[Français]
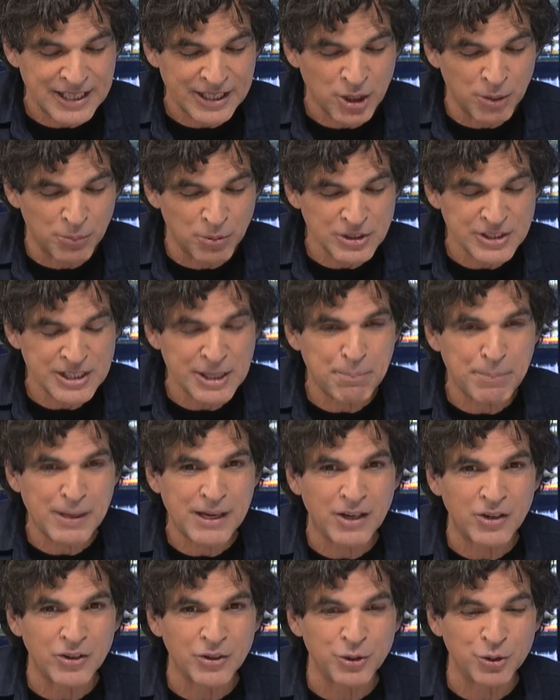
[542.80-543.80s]
a commencé
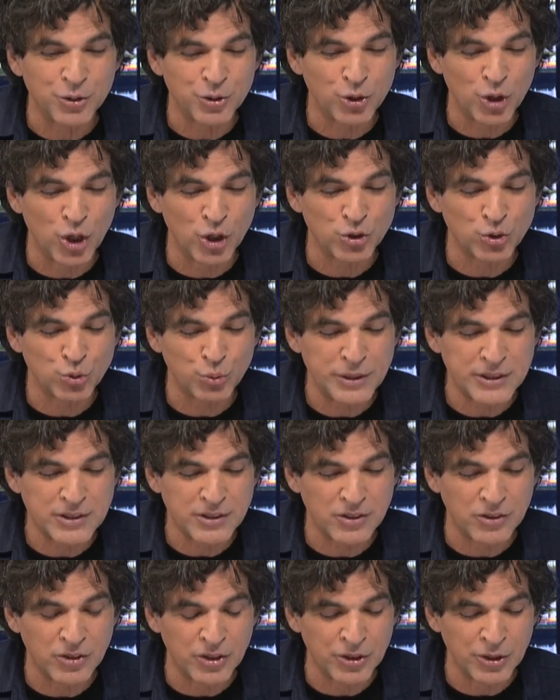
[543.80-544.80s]
par un
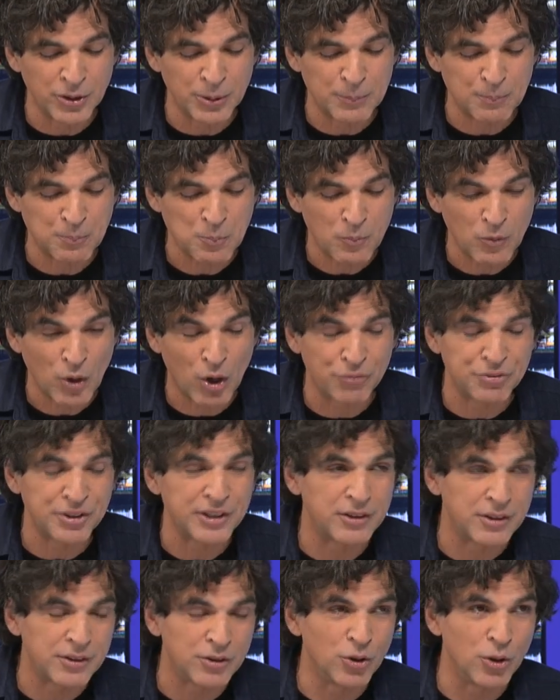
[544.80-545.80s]
tweet d'un en
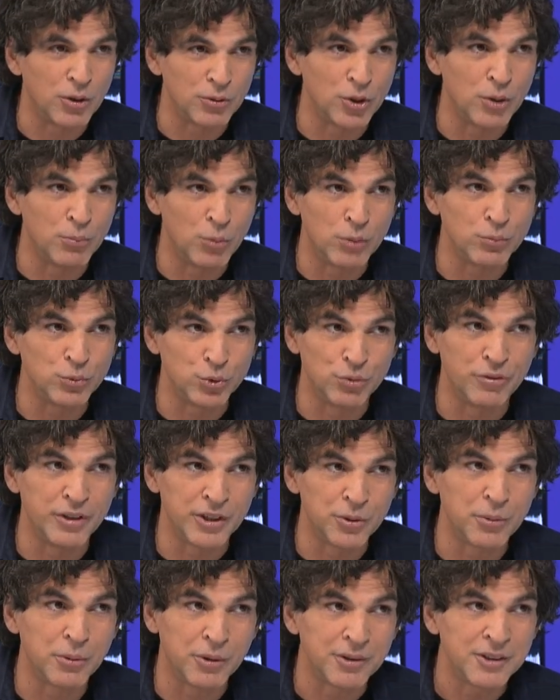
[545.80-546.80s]
fait, d'un membre du
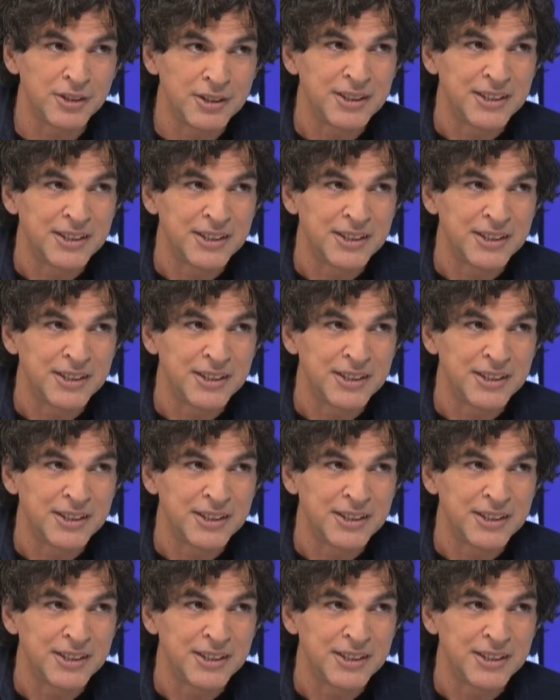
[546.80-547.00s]
gouvernement,